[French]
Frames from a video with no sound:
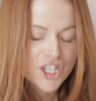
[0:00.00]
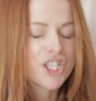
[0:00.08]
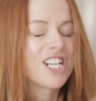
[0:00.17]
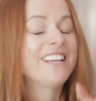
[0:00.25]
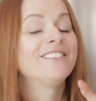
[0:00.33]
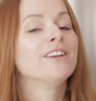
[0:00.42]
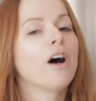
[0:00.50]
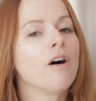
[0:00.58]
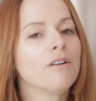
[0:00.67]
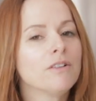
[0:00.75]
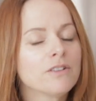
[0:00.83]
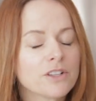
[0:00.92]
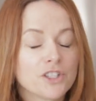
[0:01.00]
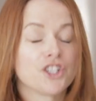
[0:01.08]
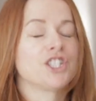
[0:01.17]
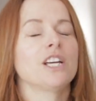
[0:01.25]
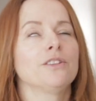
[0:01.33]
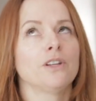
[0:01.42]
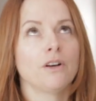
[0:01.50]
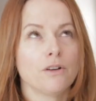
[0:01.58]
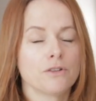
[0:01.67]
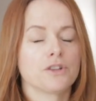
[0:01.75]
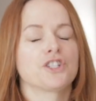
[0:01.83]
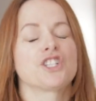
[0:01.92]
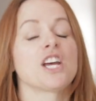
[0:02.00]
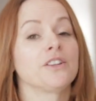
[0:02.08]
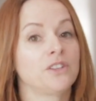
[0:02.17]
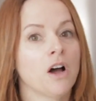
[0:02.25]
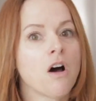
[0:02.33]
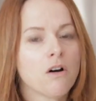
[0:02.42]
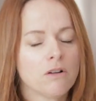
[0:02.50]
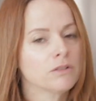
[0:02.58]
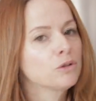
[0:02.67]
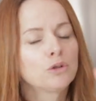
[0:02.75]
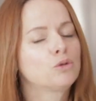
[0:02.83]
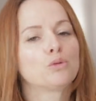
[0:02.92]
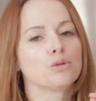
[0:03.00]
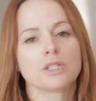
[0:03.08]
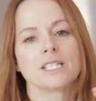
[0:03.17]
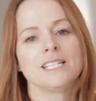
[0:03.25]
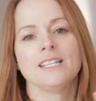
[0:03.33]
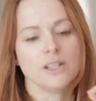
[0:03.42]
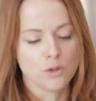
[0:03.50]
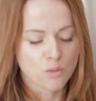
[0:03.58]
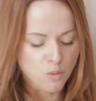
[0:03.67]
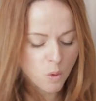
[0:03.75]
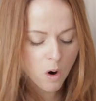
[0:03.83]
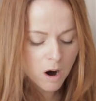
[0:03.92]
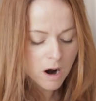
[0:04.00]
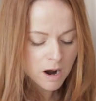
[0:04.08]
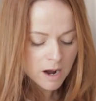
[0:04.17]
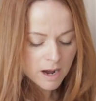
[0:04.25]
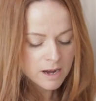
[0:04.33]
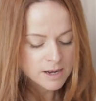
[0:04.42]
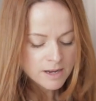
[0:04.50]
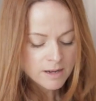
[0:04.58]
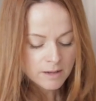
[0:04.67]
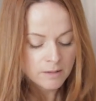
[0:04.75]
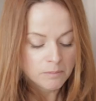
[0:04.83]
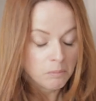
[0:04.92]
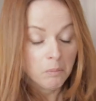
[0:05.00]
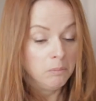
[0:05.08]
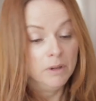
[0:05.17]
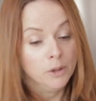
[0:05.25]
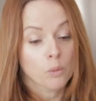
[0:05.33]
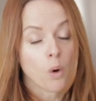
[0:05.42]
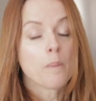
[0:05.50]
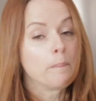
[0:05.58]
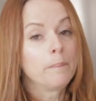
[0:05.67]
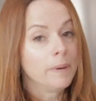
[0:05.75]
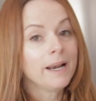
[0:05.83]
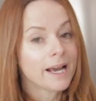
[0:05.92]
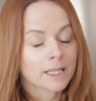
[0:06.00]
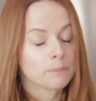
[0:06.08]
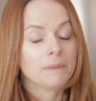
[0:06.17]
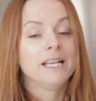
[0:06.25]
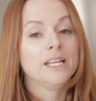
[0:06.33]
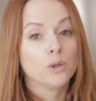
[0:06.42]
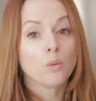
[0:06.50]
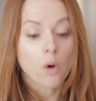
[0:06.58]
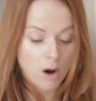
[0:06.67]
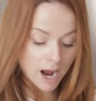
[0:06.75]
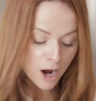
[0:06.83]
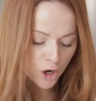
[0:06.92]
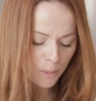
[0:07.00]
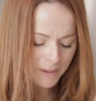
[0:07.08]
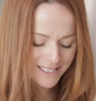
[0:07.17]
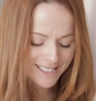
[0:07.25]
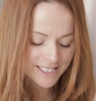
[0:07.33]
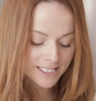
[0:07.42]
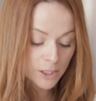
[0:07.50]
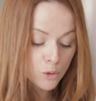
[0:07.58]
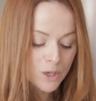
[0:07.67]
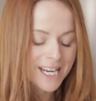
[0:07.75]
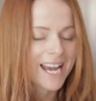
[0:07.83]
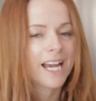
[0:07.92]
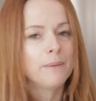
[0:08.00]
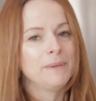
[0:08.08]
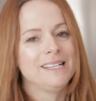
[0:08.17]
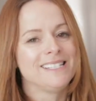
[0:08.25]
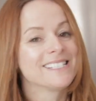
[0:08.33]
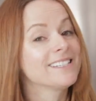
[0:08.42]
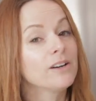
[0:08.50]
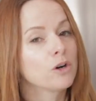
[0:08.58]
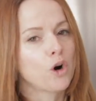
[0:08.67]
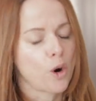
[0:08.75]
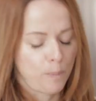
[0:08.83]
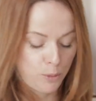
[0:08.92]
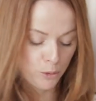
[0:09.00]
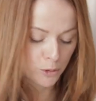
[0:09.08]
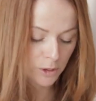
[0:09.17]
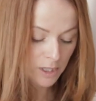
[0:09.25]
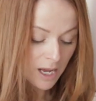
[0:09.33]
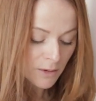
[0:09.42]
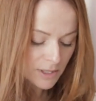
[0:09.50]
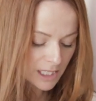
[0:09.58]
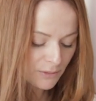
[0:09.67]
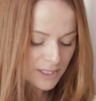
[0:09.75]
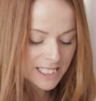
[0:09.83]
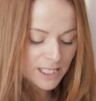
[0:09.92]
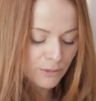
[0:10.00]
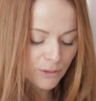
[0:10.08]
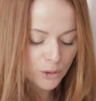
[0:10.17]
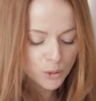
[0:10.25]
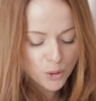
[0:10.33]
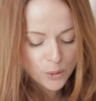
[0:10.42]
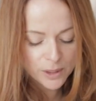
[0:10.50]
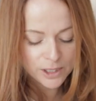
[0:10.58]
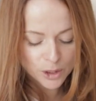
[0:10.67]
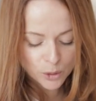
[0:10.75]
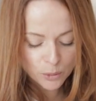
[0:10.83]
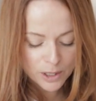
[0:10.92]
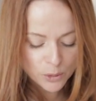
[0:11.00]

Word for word: J'adore, j'adore, j'adore tout ce qui est noix. Les noix plates, mais les noix aromatisées ou caramélisées encore plus. Vous savez ce qu'ils vendent au coin des rues